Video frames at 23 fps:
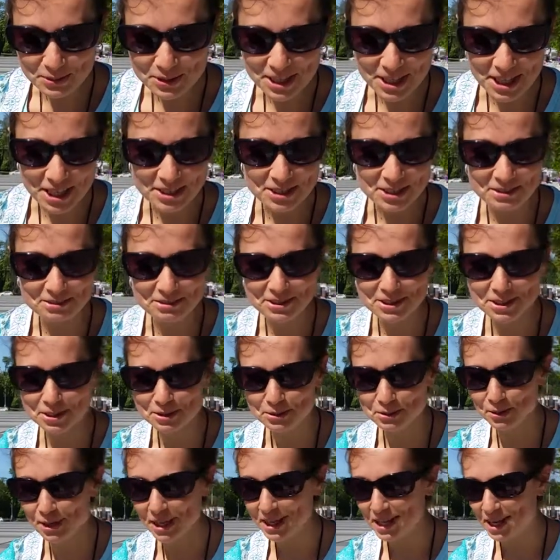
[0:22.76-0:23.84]
unikajcie
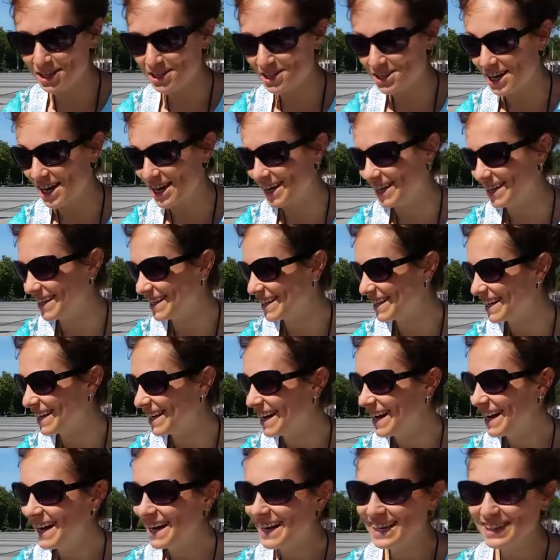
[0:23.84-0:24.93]
wizyt u lekarza.
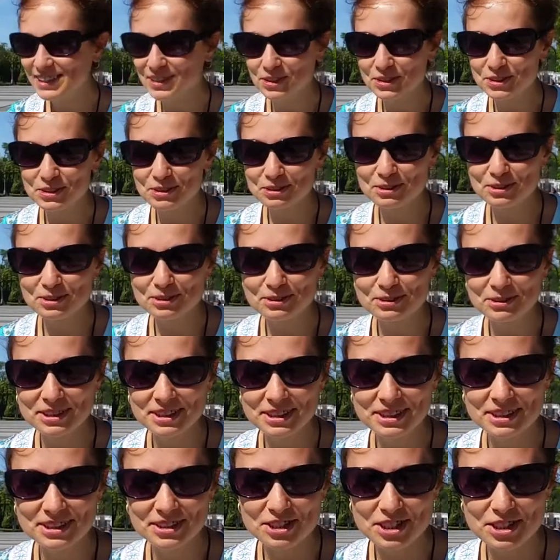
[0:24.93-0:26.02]
To są
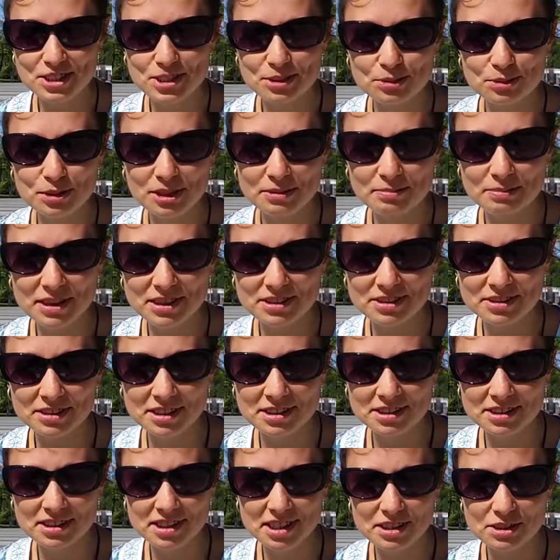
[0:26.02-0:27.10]
rzeczy, które bardzo
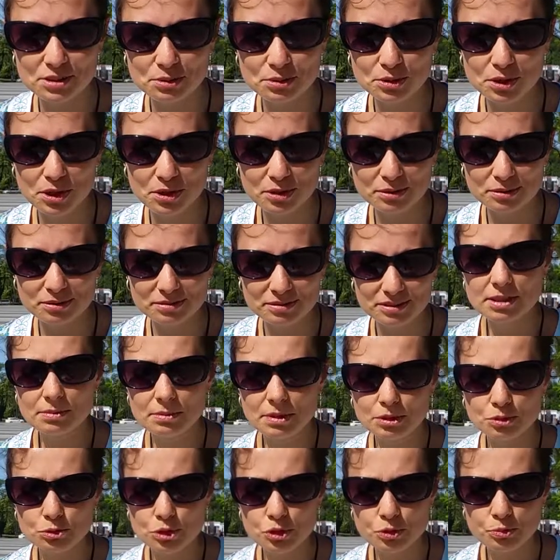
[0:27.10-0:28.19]
nas stresują, co
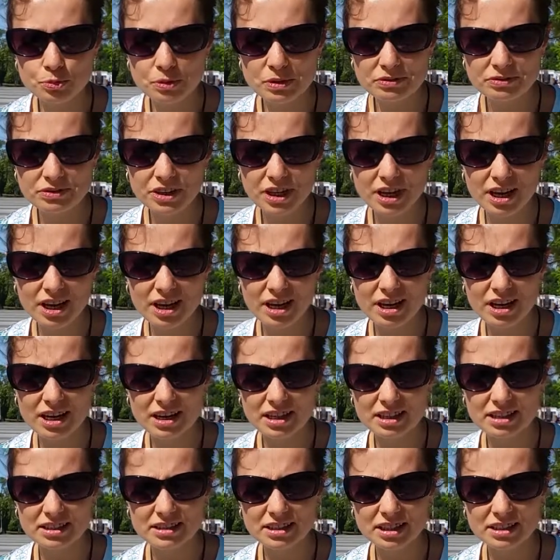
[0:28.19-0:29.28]
ma duży wpływ
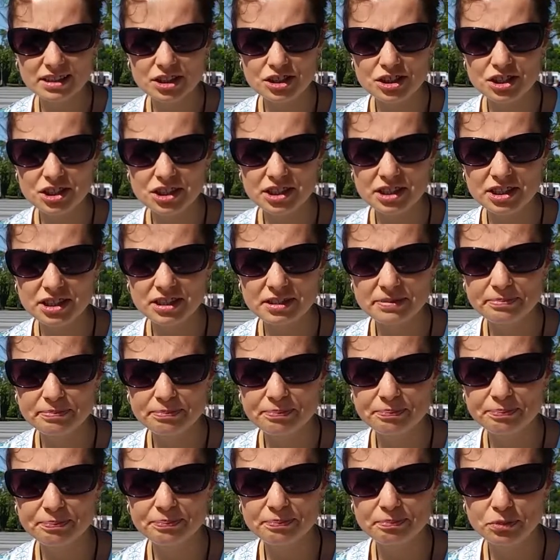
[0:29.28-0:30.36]
na, na nasze
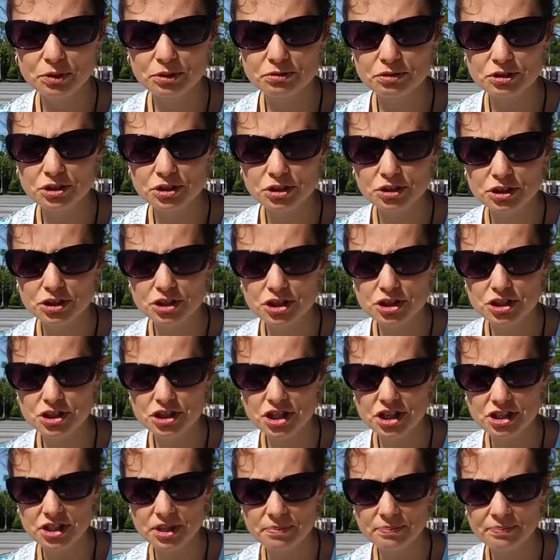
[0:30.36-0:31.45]
mm, podwyższone
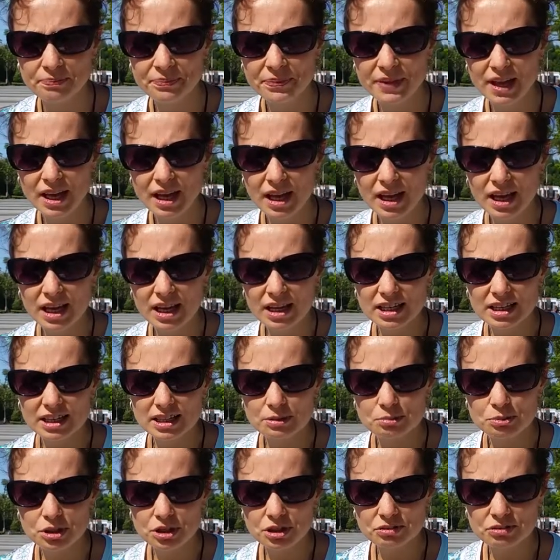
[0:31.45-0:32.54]
ciśnienie.
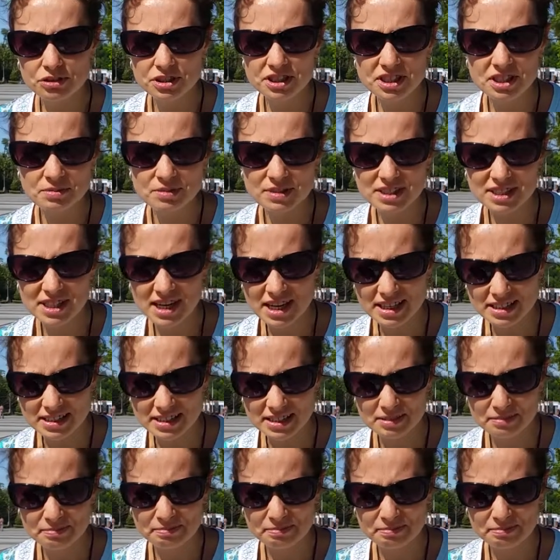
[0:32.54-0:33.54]
Przede wszystkim stres